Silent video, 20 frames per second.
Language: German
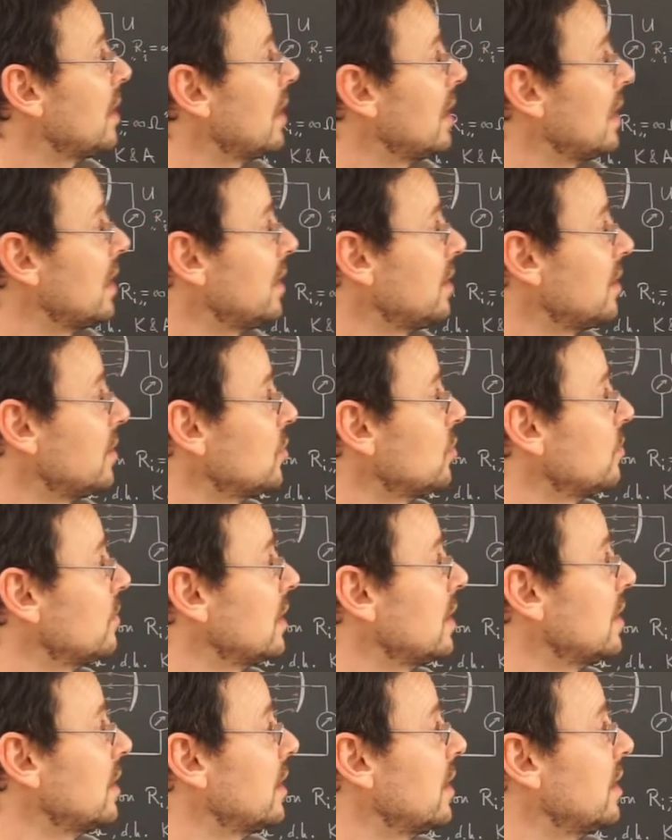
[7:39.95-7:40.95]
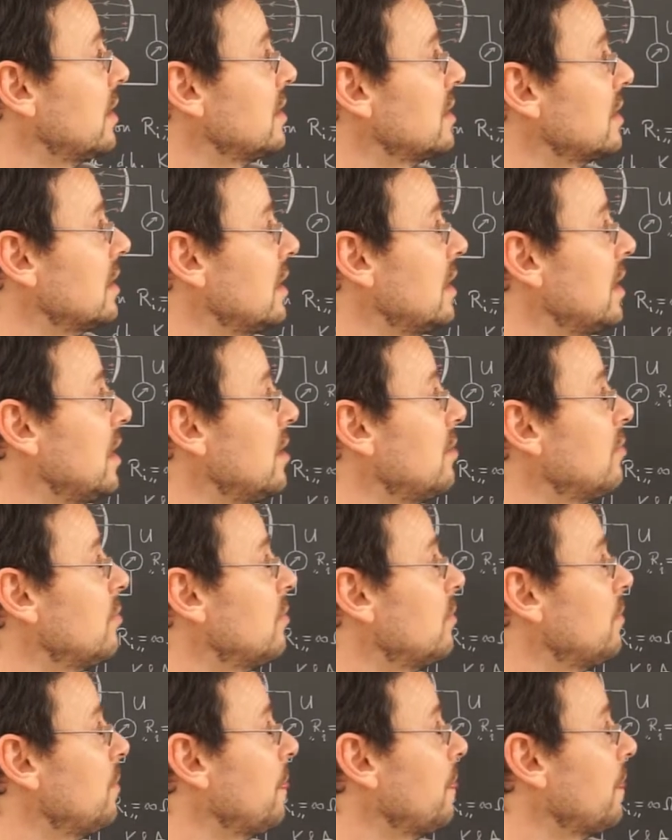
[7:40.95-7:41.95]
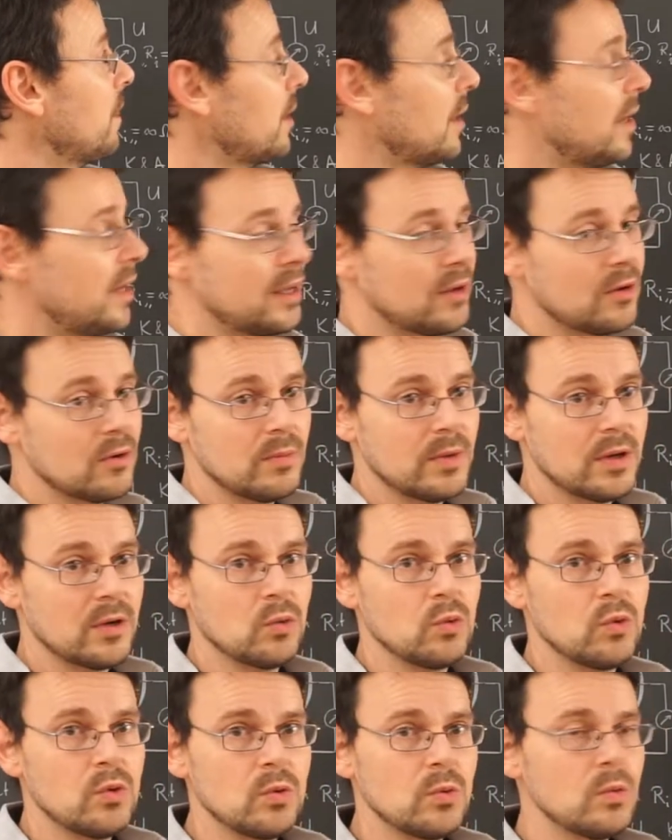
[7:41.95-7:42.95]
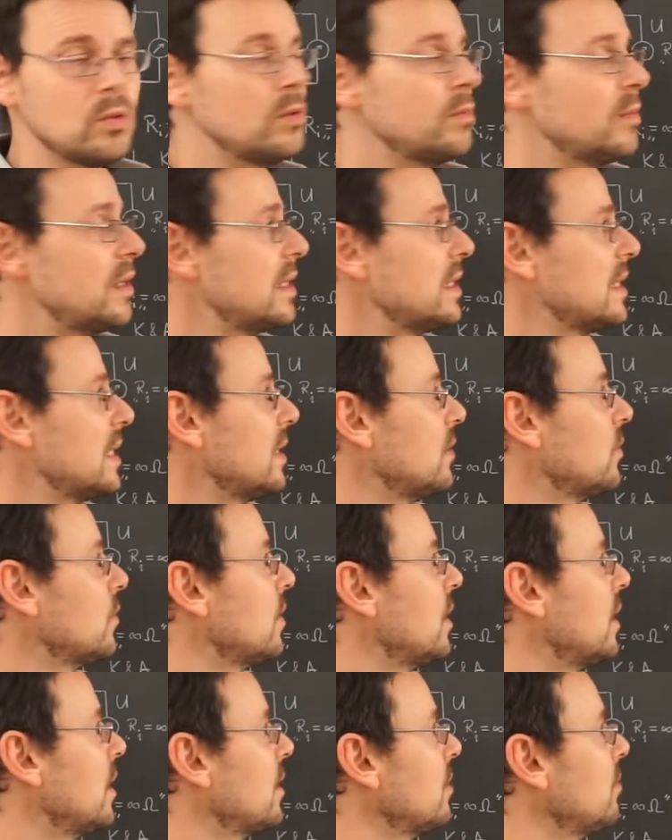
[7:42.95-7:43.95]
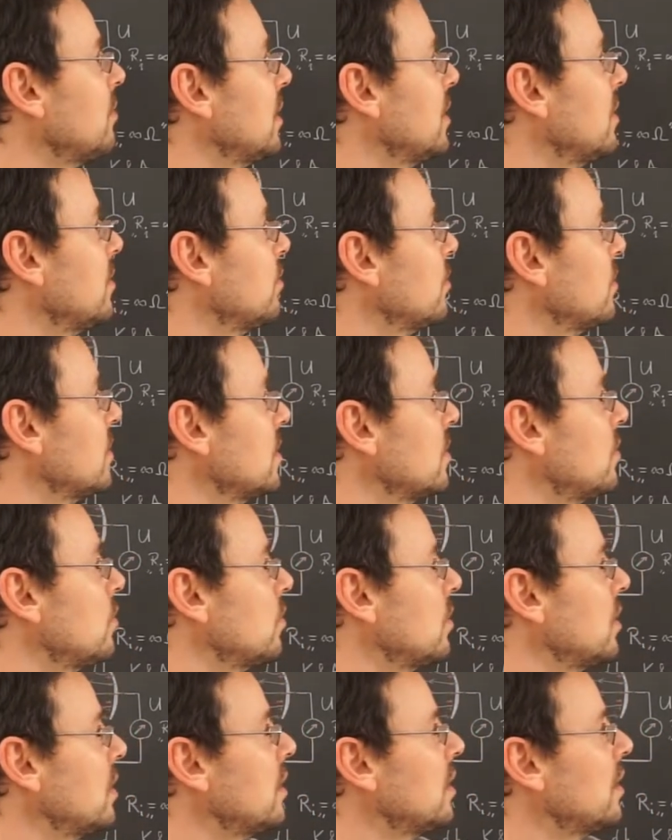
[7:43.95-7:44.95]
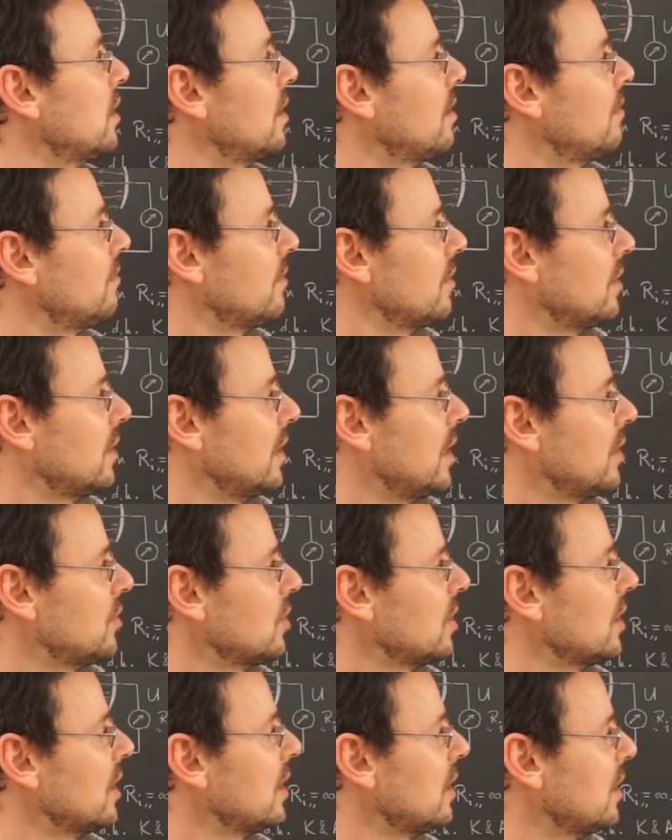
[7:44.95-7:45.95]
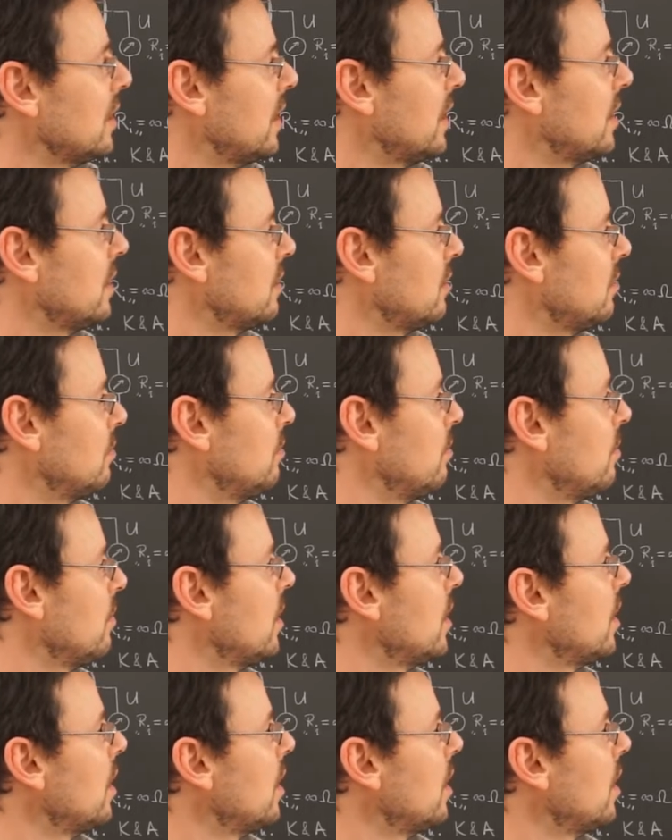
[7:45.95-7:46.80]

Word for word: Lichtgeschwindigkeit ist gegeben, 3,00 mal 10 hoch 8 Meter pro Sekunde, dann einfach in den Taschenrechner eintippen